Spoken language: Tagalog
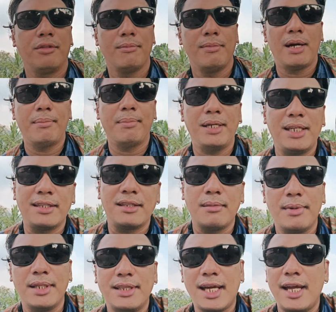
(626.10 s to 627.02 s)
so mabalik
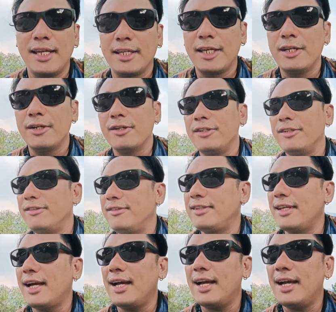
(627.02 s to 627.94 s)
naman tayo ngayon
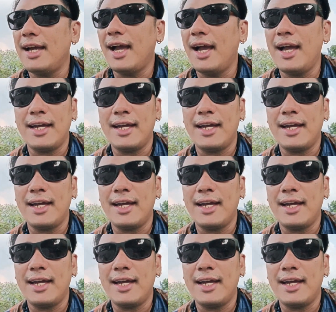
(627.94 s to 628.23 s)
sa